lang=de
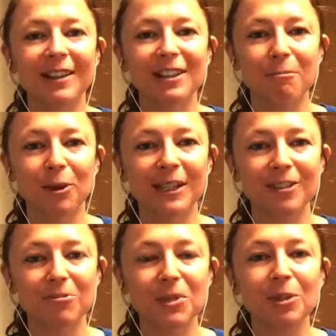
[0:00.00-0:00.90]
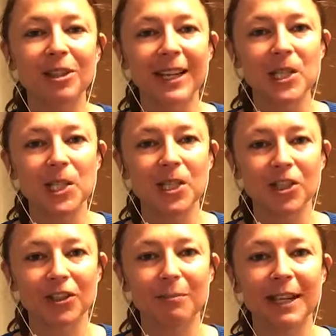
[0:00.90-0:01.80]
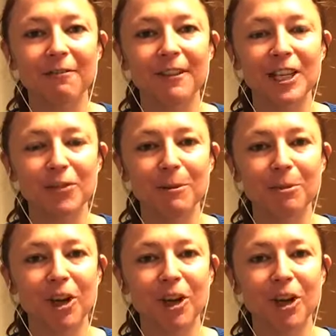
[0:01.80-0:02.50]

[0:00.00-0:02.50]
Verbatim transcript: Ich habe heute um 7.30 Uhr schon meinen Flashmob